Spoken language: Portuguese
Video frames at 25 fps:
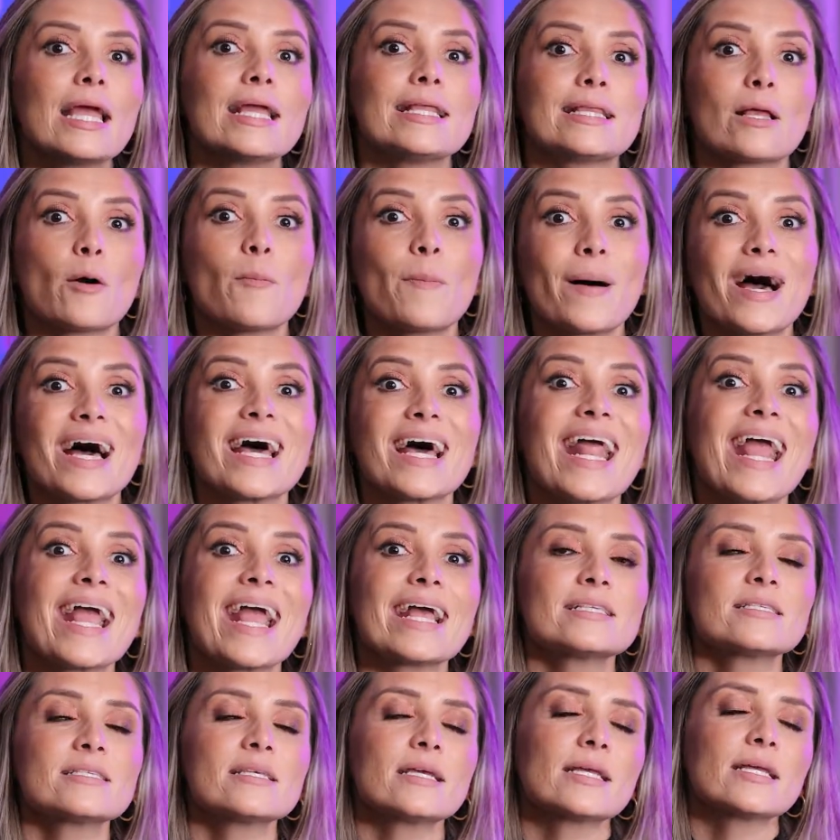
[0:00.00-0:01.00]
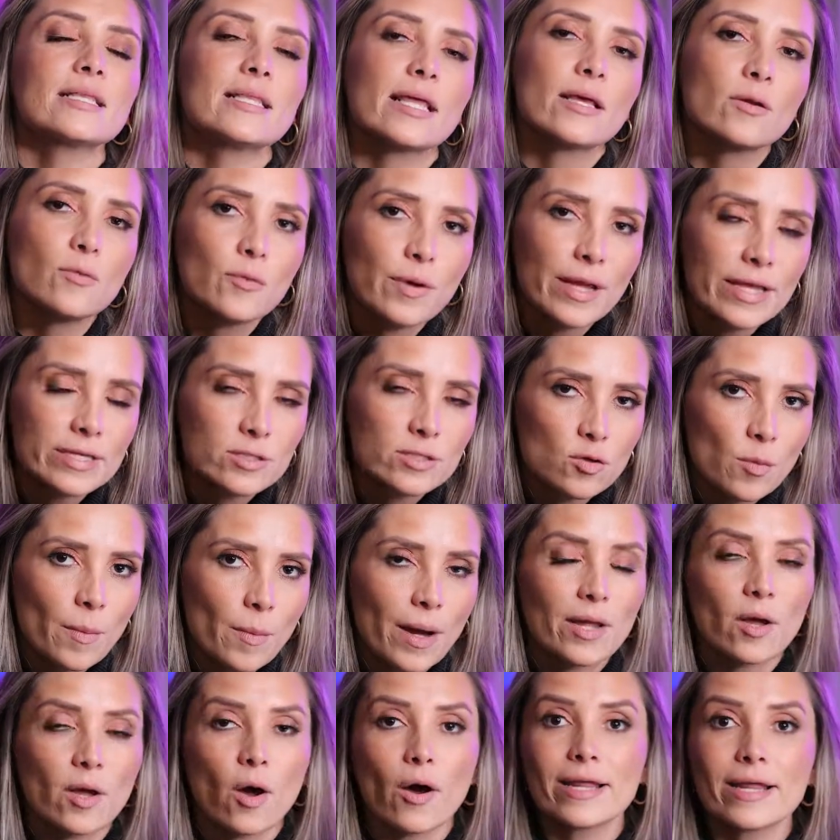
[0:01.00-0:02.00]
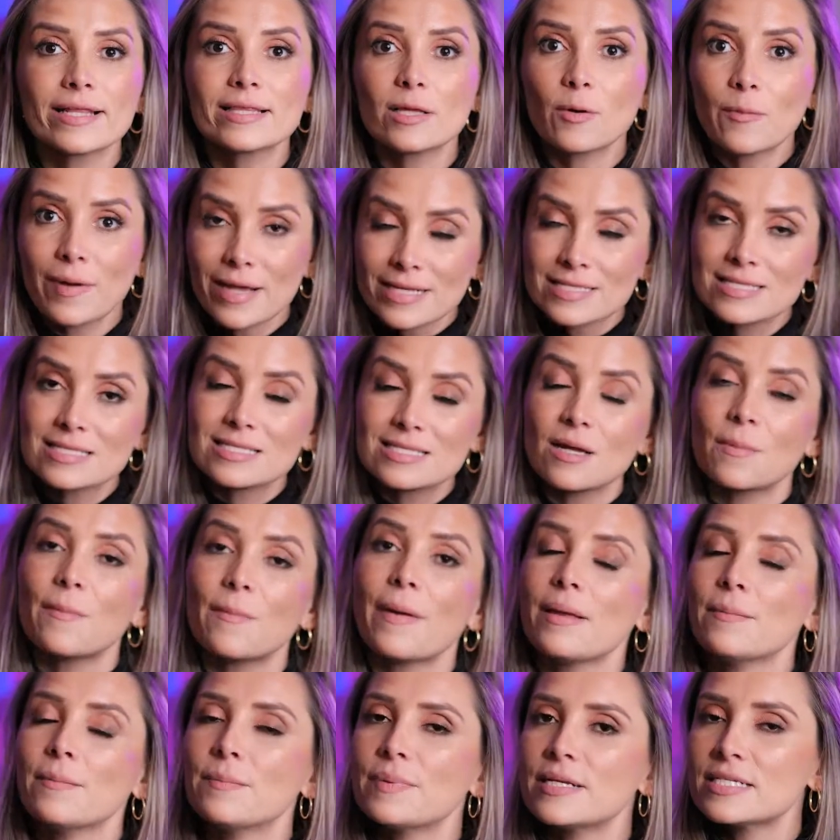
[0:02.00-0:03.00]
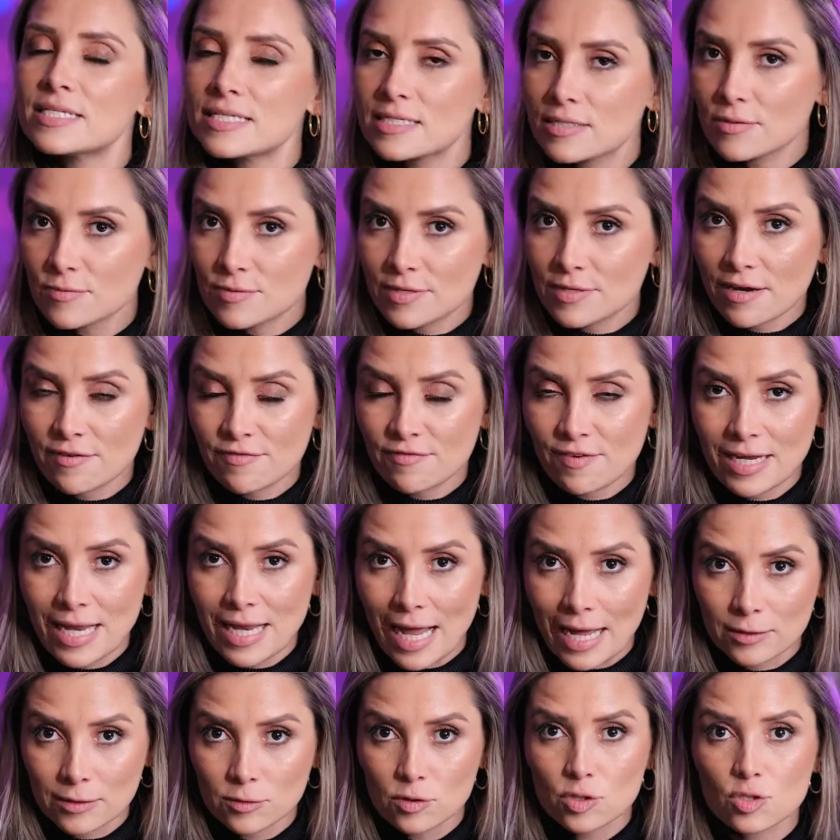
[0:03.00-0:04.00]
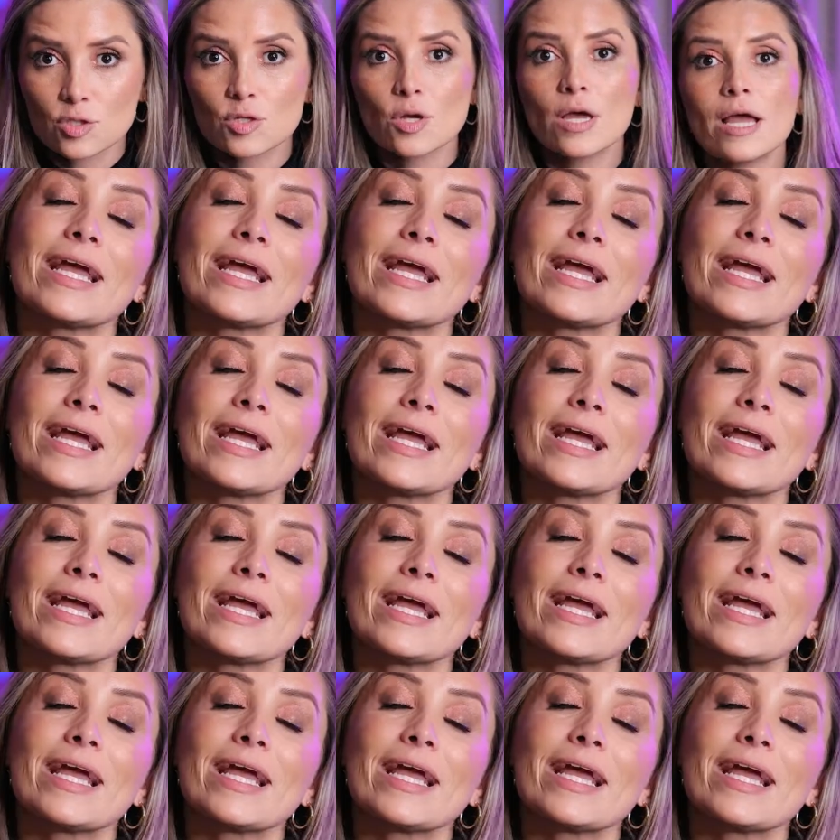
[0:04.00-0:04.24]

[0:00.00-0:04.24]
Então, parece que ter um risco maior, então esses também precisam ser avaliados.